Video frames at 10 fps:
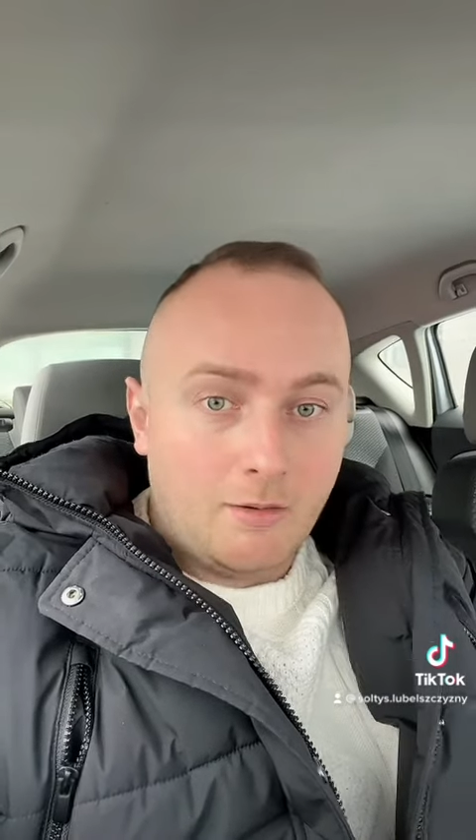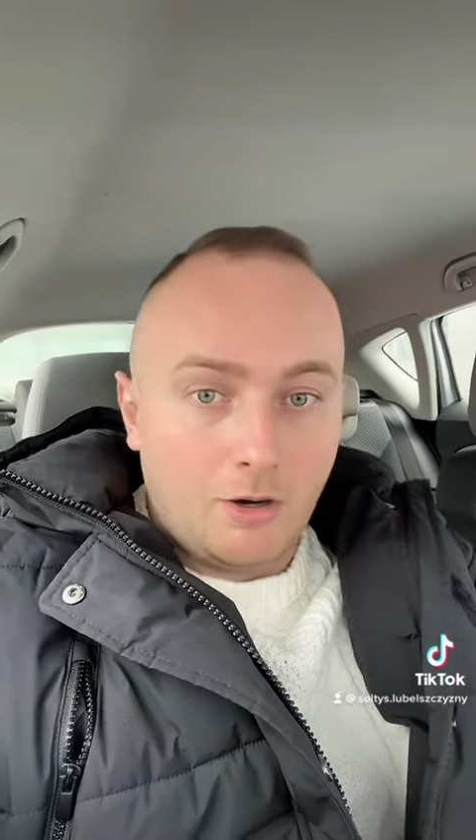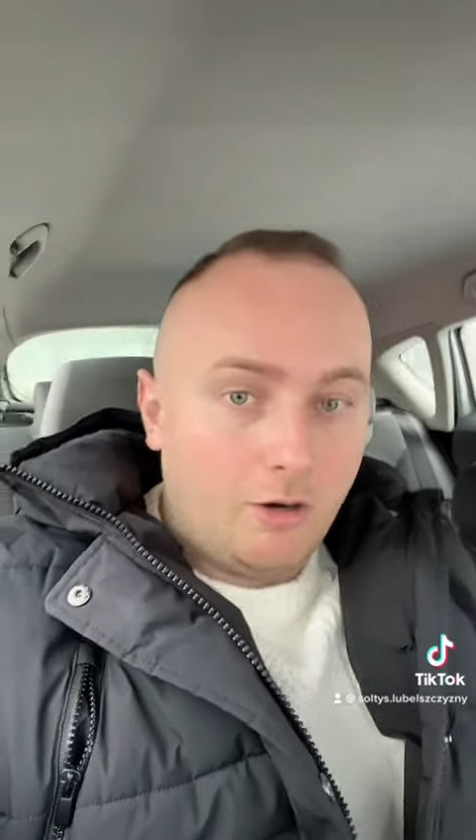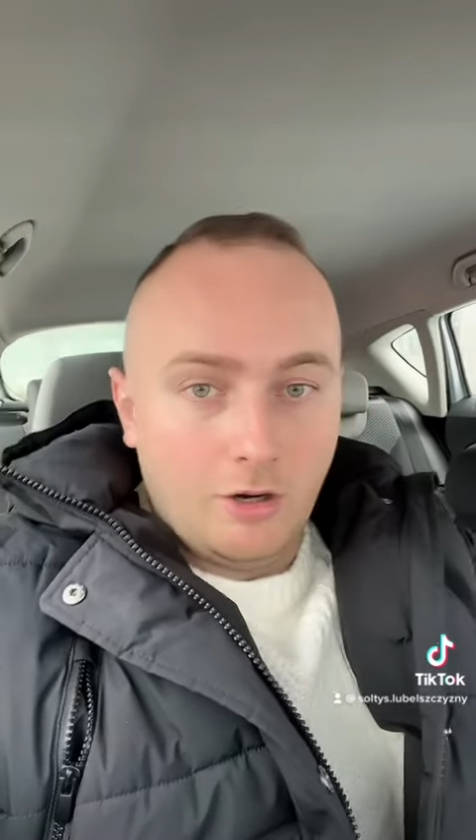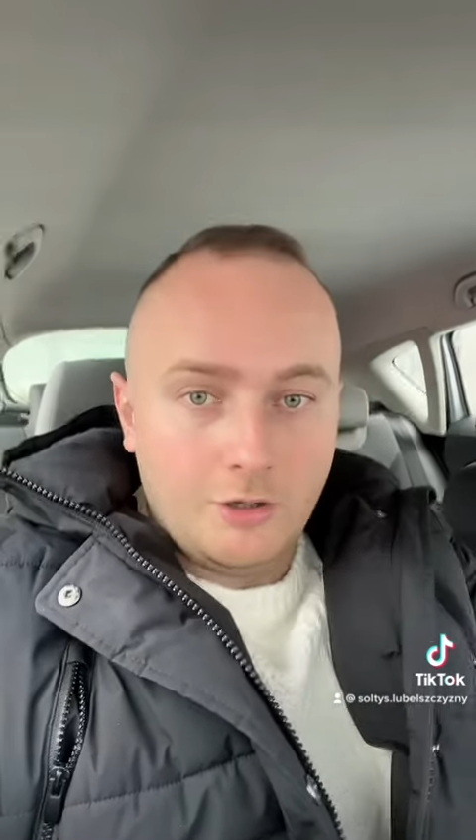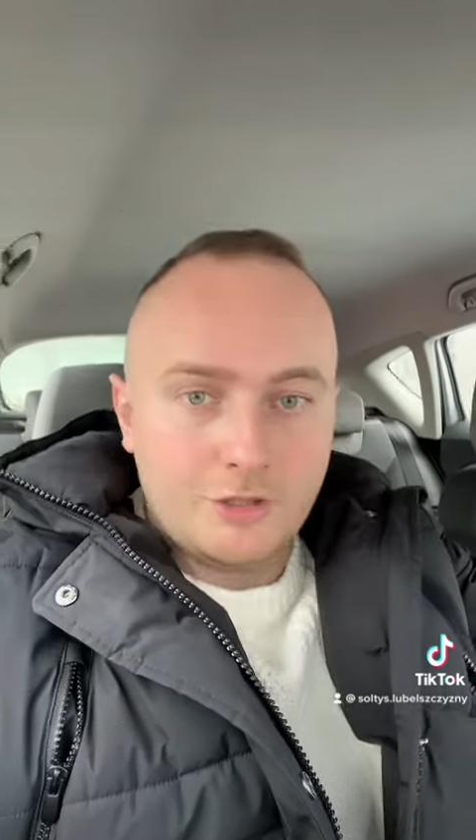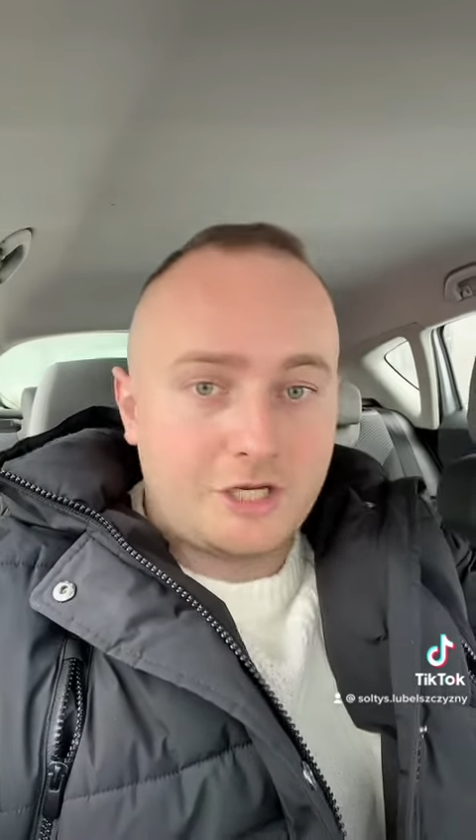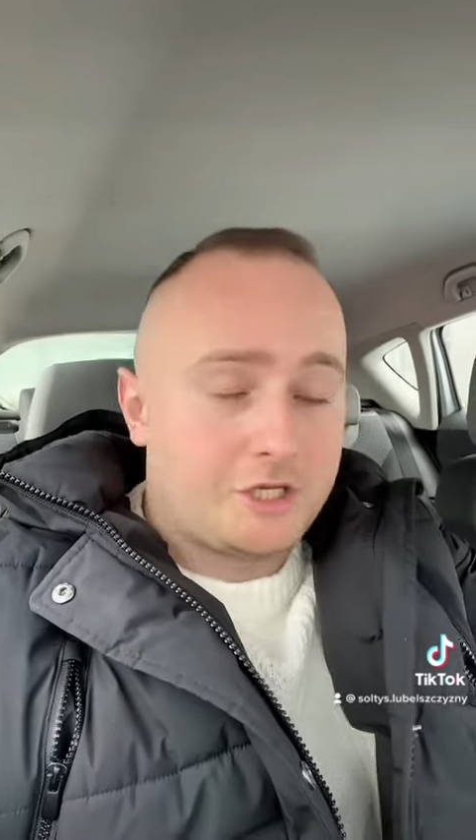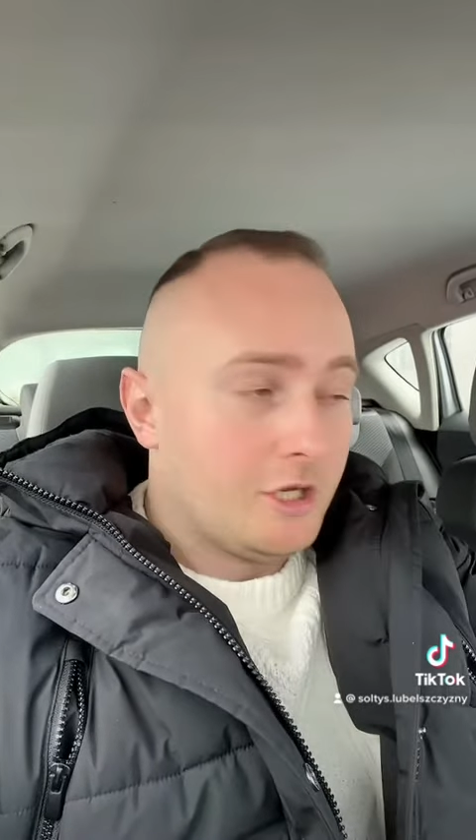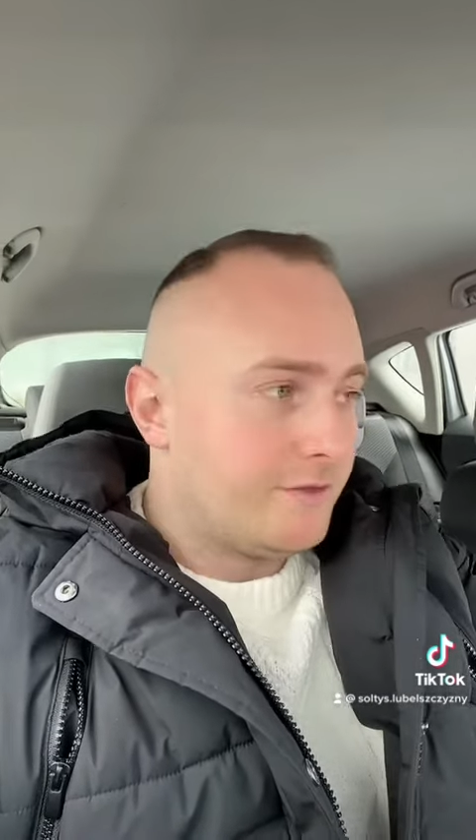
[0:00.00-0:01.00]
O, o, o,
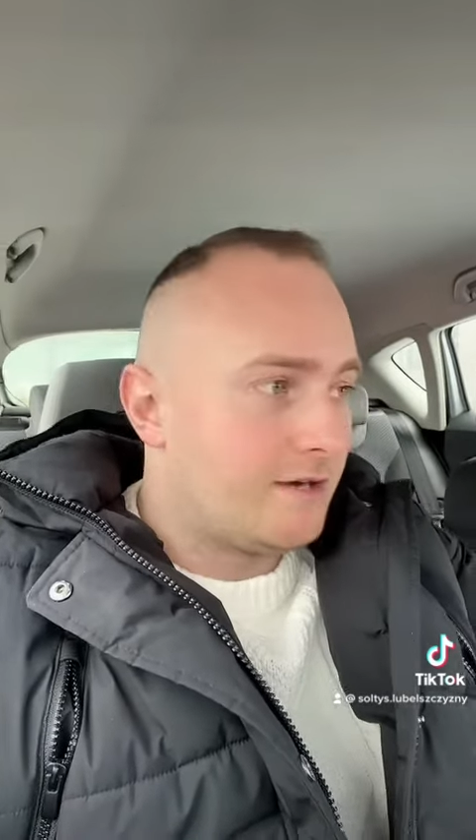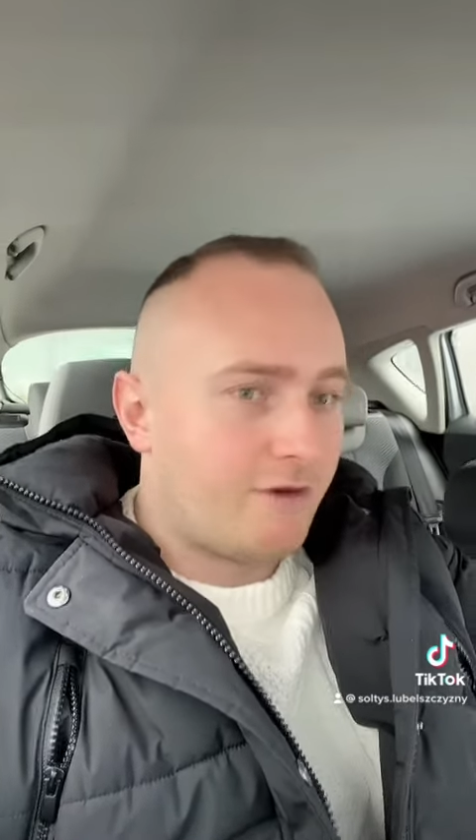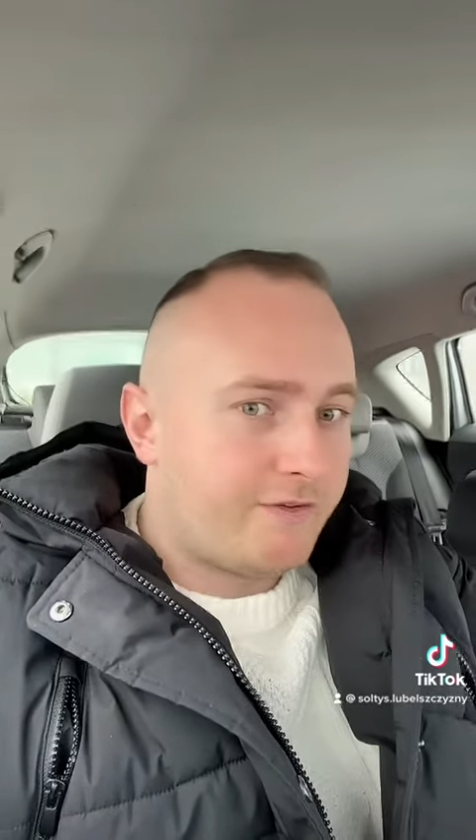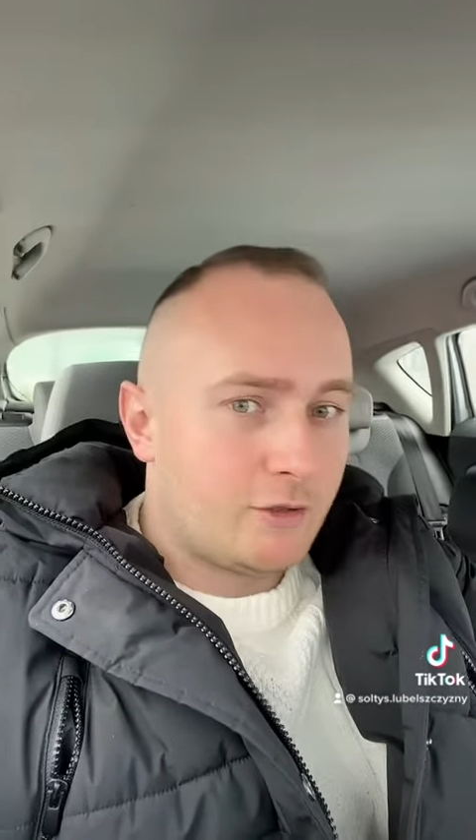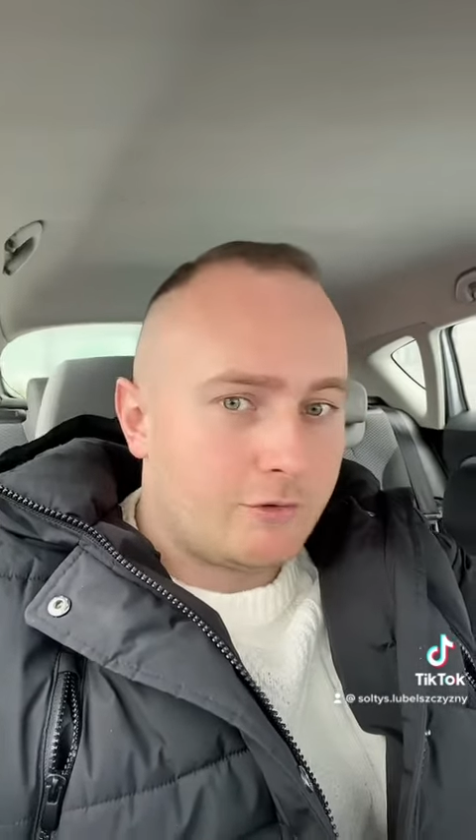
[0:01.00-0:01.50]
jakieś nerwowe